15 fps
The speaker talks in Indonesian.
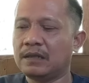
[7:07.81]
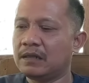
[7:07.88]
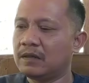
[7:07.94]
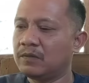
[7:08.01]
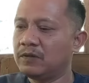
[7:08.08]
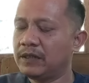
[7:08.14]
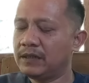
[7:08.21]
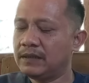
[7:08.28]

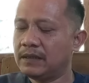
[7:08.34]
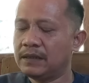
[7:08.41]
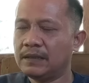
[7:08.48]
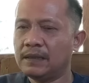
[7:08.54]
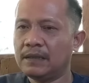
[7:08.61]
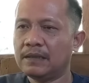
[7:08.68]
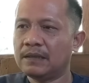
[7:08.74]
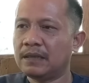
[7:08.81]
Kemudian
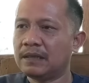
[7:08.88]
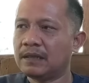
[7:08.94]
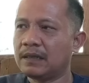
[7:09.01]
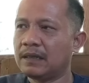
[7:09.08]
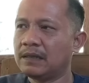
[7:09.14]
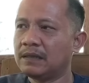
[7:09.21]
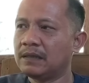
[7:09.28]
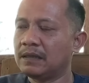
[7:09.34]
tadi
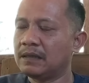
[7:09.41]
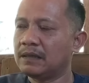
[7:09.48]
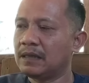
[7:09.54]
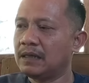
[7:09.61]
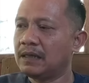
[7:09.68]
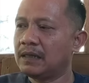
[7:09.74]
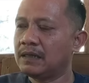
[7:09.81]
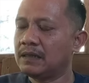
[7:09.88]
terkait
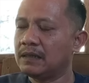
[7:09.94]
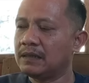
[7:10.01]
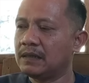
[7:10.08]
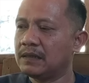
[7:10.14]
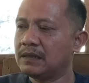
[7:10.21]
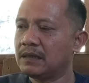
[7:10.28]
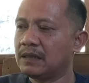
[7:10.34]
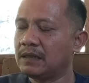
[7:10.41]
tentang
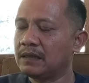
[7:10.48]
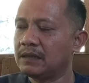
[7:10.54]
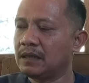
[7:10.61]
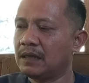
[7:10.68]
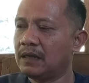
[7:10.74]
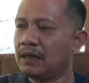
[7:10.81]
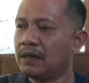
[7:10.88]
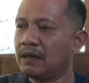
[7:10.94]
adanya
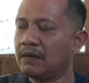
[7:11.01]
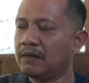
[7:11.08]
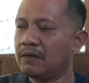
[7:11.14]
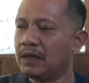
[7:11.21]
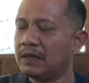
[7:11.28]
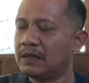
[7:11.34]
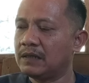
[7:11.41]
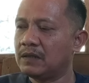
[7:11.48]
cerita
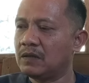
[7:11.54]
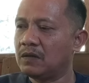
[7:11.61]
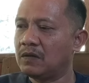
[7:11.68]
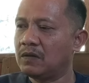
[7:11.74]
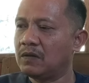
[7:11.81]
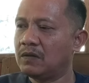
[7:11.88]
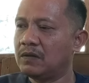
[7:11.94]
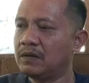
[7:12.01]
Wali
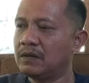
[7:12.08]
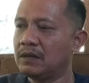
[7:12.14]
Songo